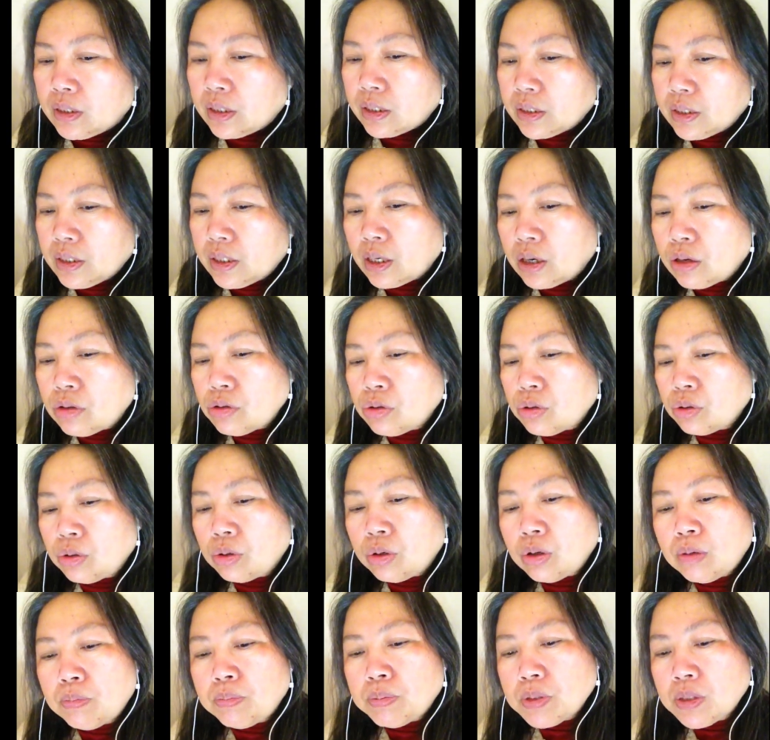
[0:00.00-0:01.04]
你要
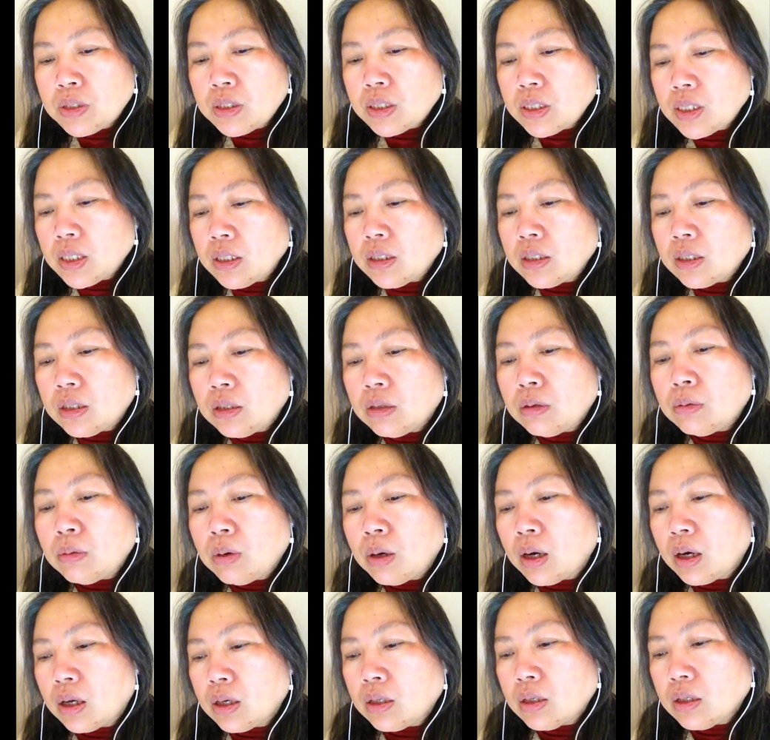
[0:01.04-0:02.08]
说不是情人的
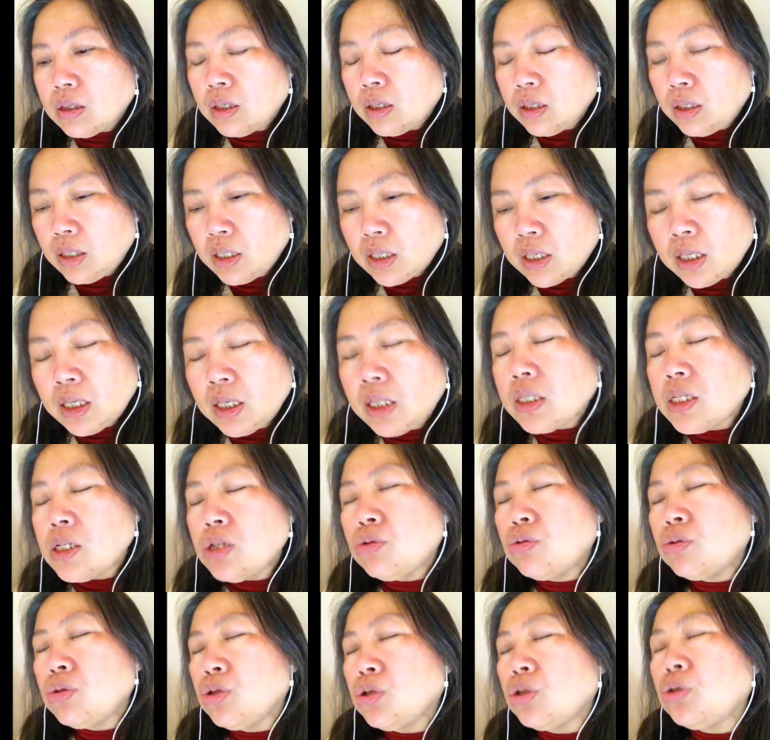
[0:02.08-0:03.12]
话，也也也能
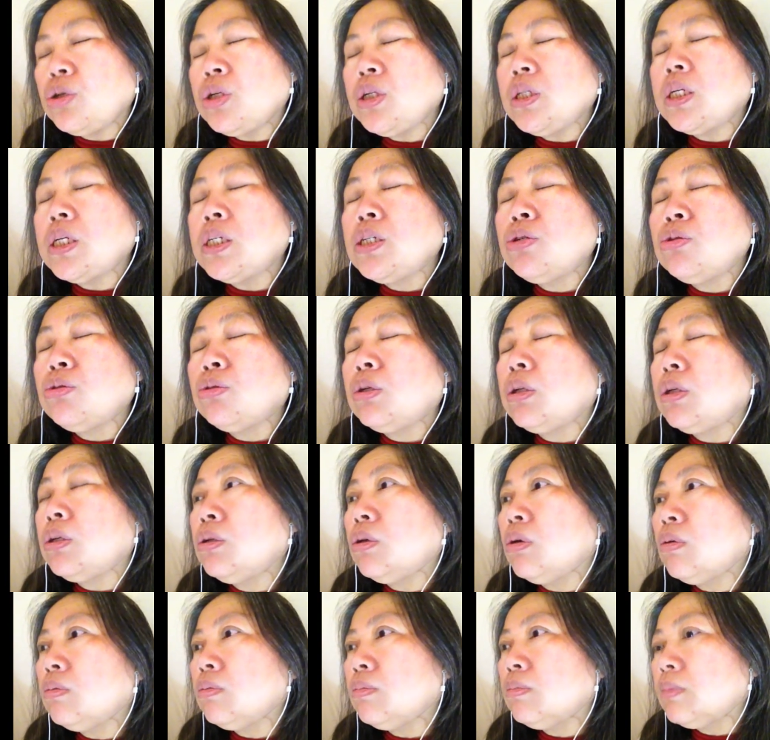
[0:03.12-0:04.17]
绝对能说得
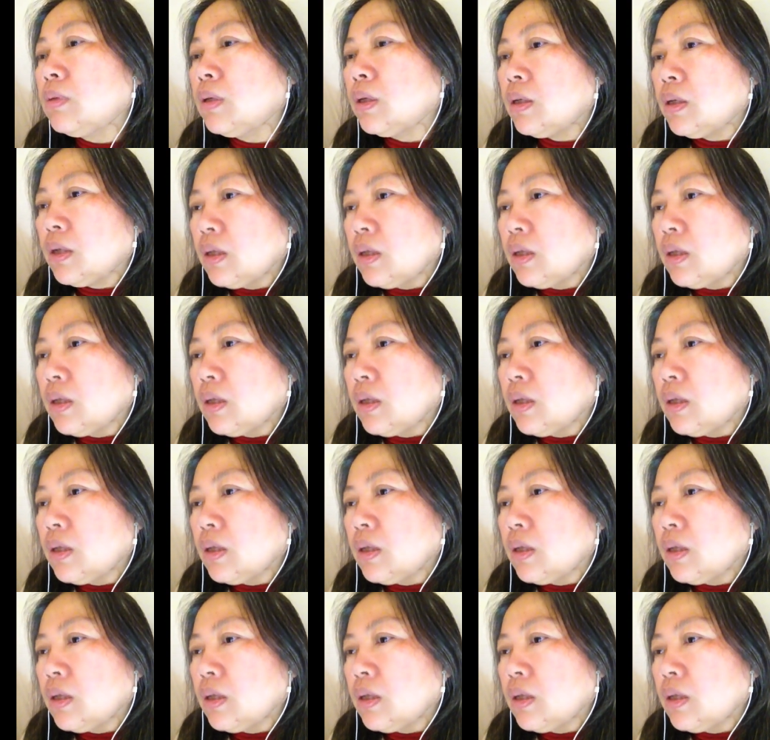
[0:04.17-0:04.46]
通，